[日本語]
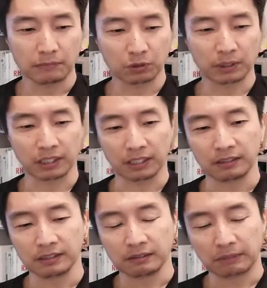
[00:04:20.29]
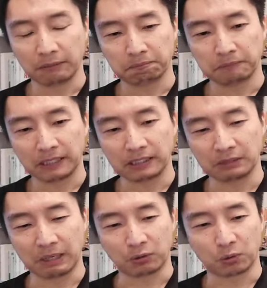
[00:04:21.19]
まあ、というわけで、まあ、一般
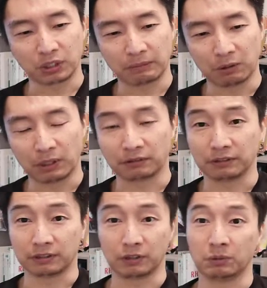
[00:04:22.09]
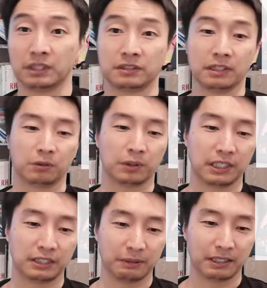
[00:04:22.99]
にはここでまあ終わるんですけども、話が、これ
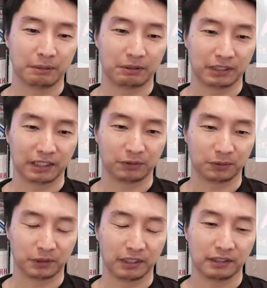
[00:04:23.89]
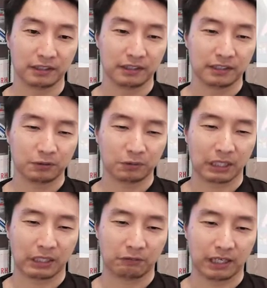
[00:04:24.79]
が一番レベルが高いということで、今
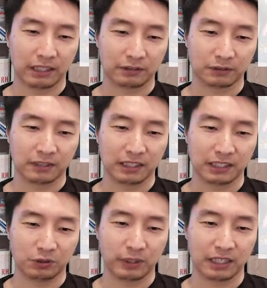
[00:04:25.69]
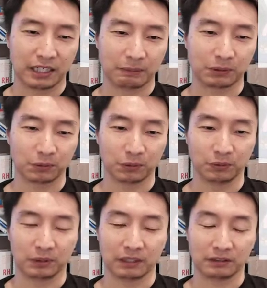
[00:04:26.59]
回はちょっとさらに上がありますよと
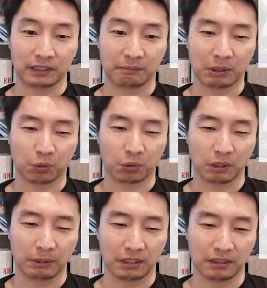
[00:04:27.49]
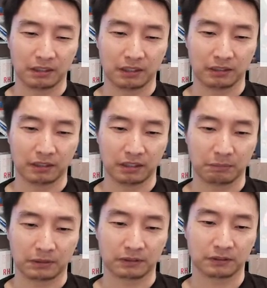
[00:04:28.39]
いう話で、まあ、ここがメインになってい
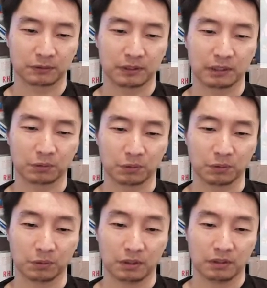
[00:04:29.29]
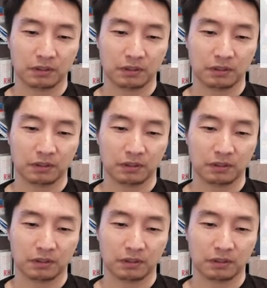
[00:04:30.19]
きます。それがこの